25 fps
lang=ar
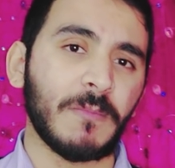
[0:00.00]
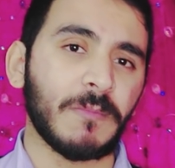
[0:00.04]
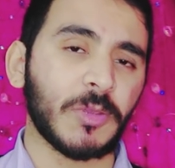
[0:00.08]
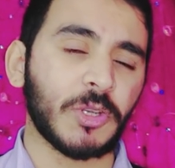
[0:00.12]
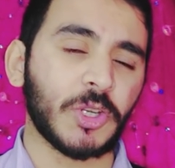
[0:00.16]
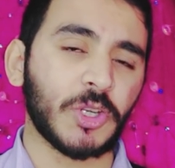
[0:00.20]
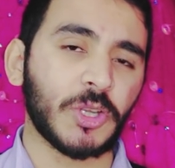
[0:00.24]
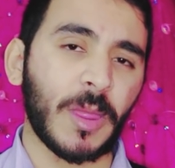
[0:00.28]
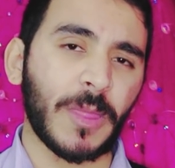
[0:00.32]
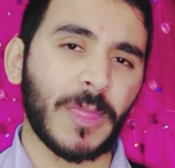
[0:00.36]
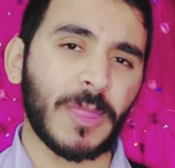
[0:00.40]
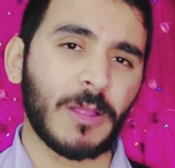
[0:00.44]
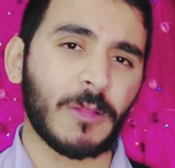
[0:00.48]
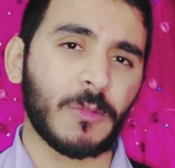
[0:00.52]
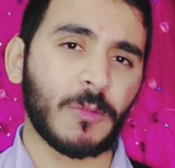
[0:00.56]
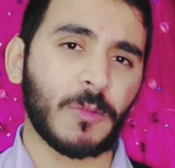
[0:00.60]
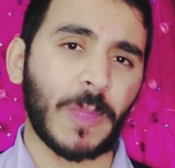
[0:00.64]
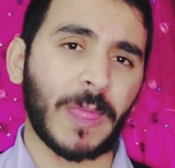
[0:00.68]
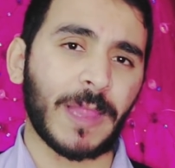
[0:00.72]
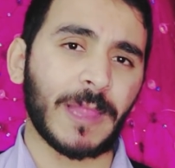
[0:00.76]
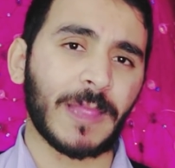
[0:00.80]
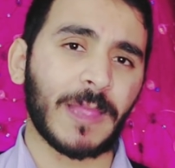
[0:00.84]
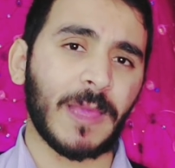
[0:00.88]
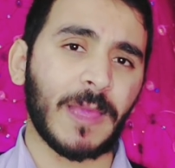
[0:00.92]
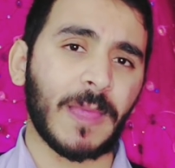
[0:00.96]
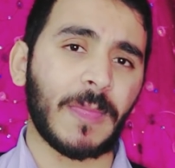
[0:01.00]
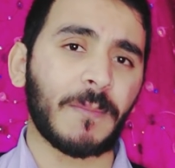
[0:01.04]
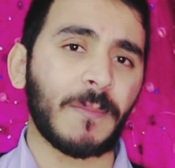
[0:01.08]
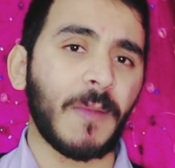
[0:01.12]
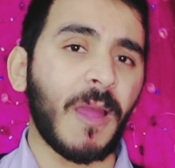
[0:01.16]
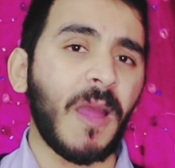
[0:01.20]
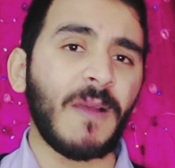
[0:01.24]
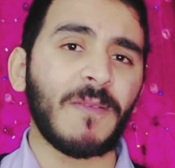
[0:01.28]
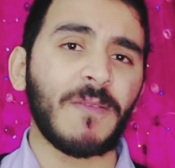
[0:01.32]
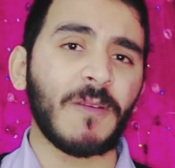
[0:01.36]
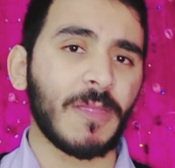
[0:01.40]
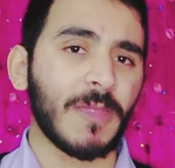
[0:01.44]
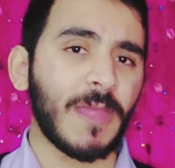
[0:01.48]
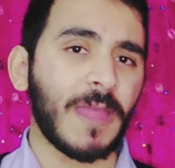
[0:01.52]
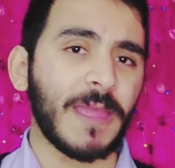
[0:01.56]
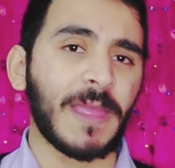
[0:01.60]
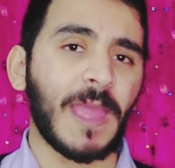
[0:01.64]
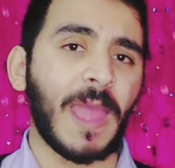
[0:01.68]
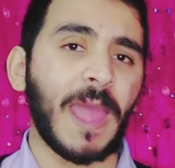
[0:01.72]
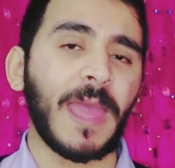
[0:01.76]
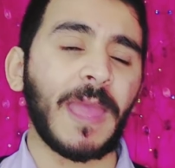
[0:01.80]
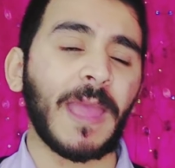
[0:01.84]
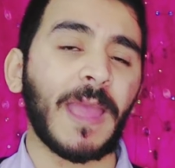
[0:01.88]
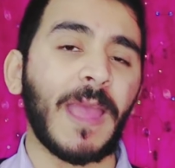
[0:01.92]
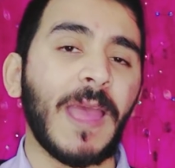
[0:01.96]
مش شرط القران الكريم احفظ
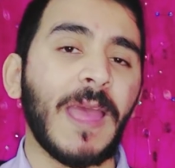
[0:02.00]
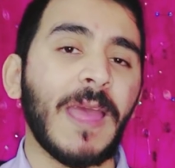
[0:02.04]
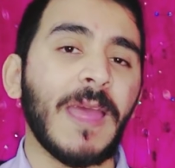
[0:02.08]
اي حاجه